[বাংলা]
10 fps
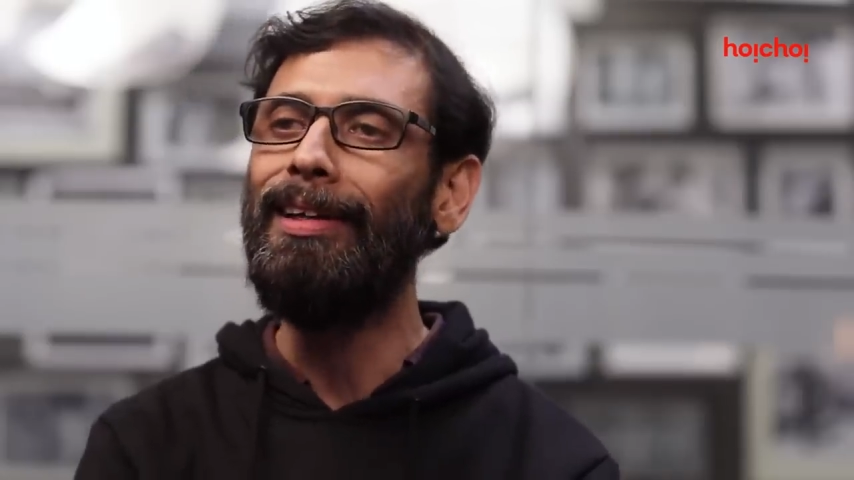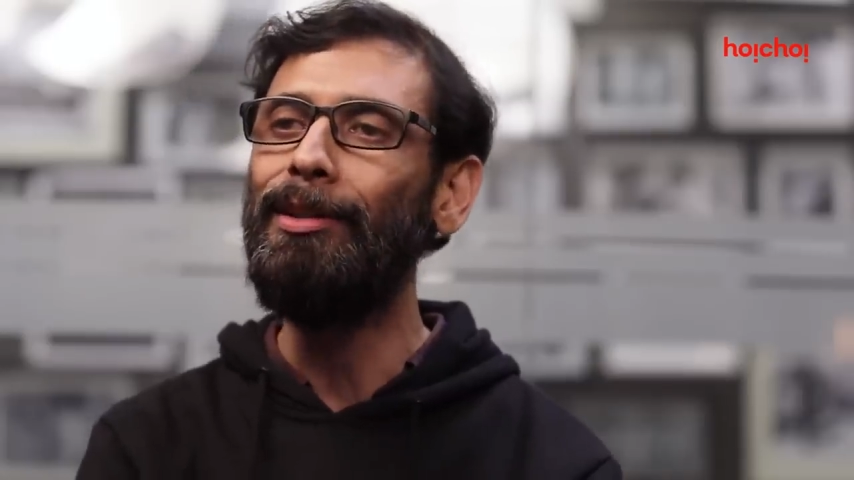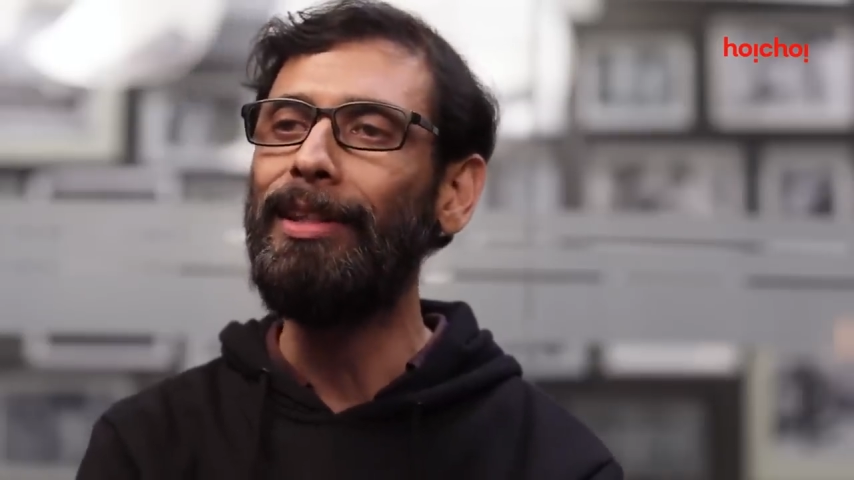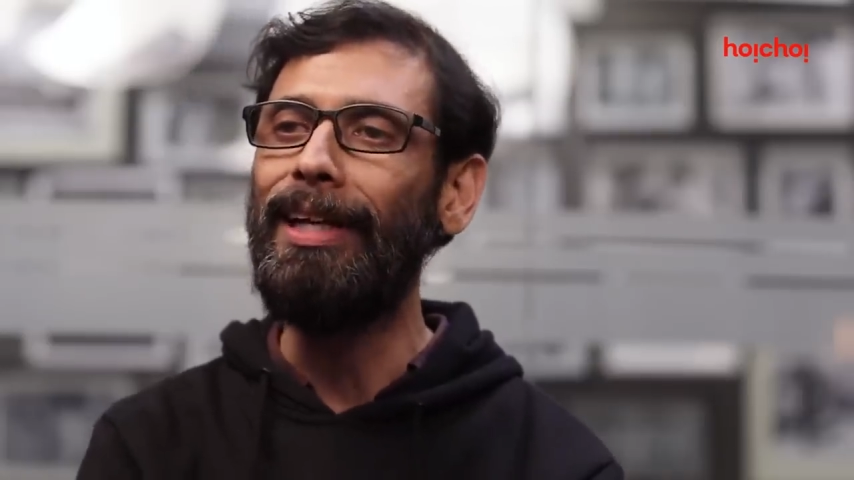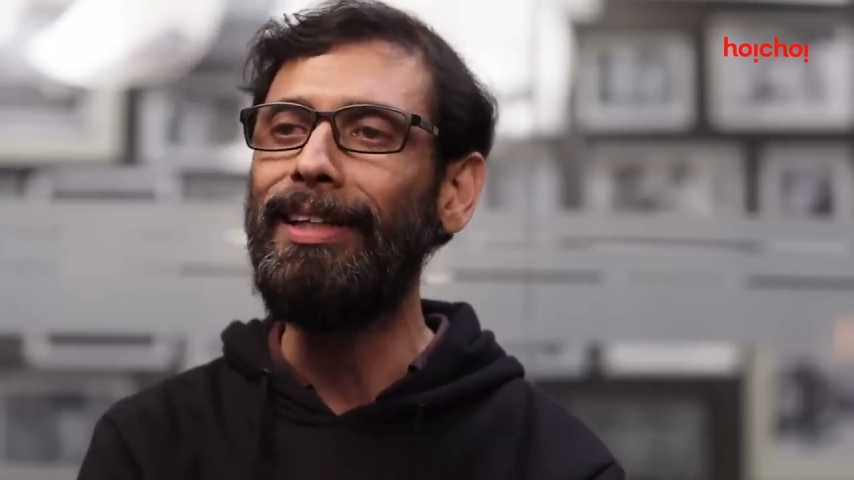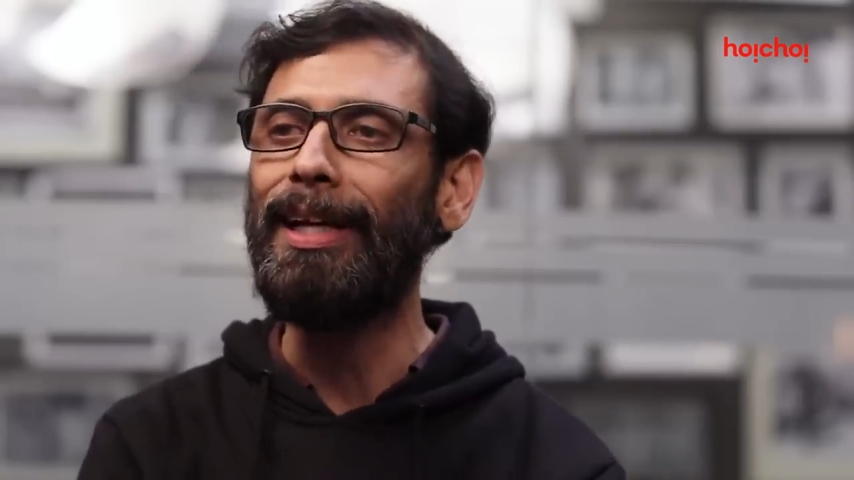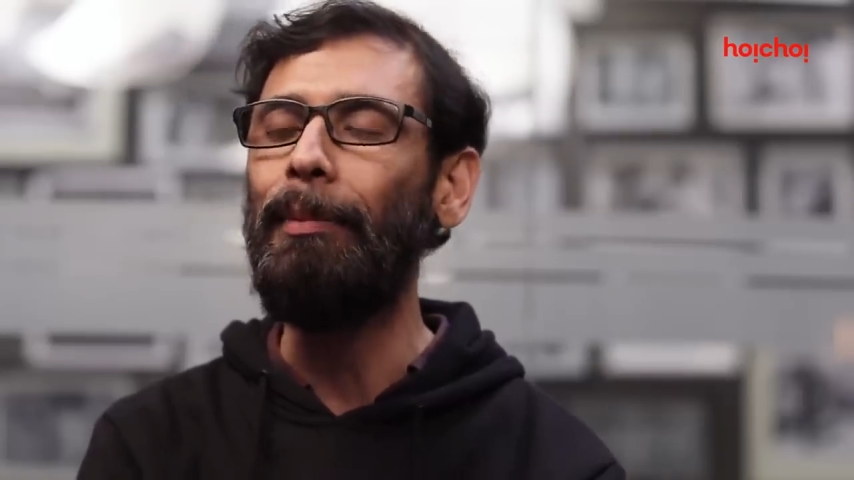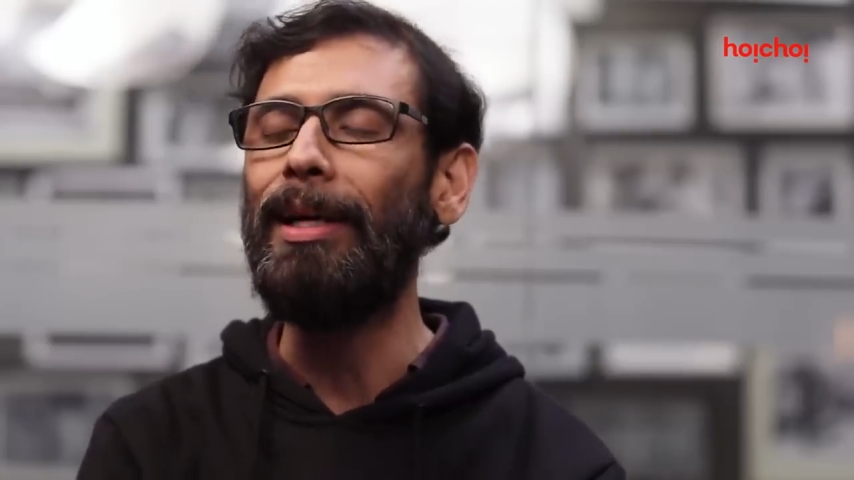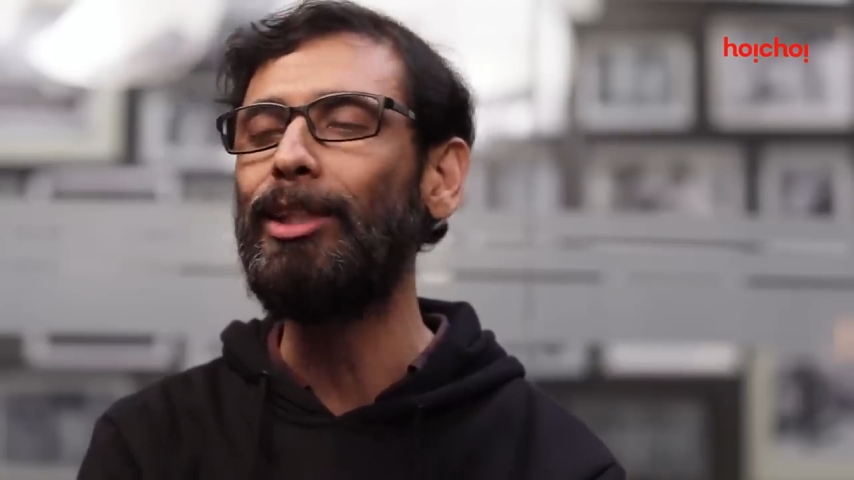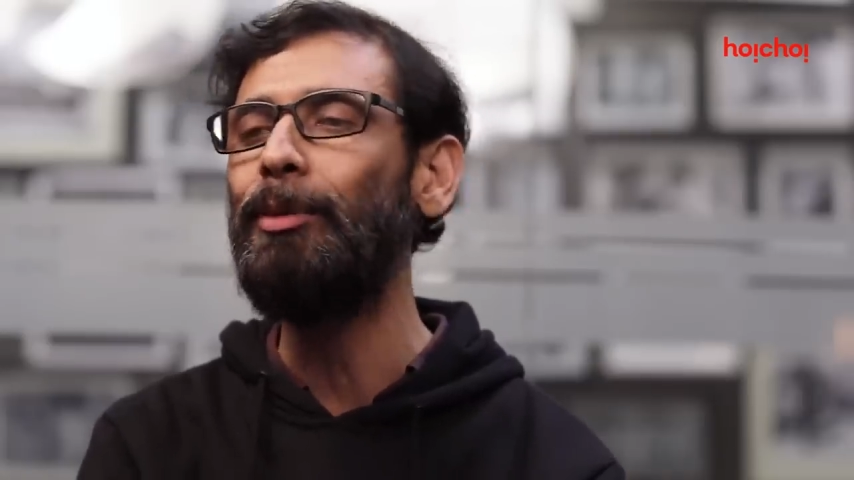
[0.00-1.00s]
কিন্তু সেইটাকে
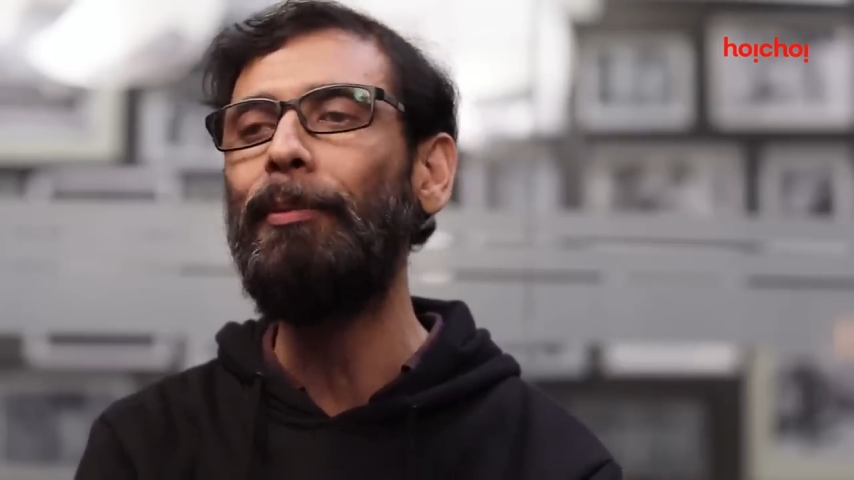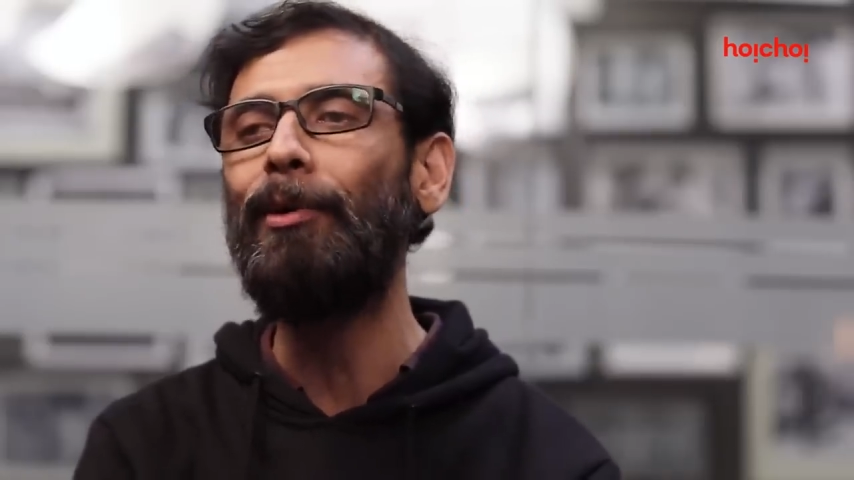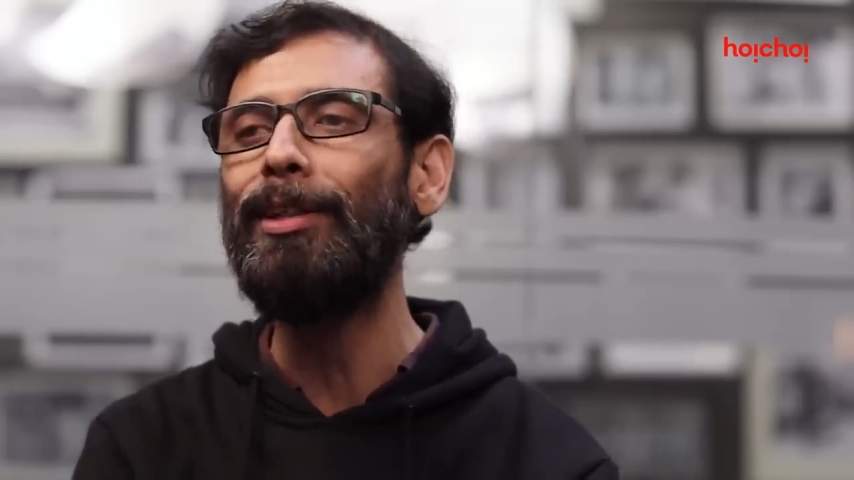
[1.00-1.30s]
বাস্তবে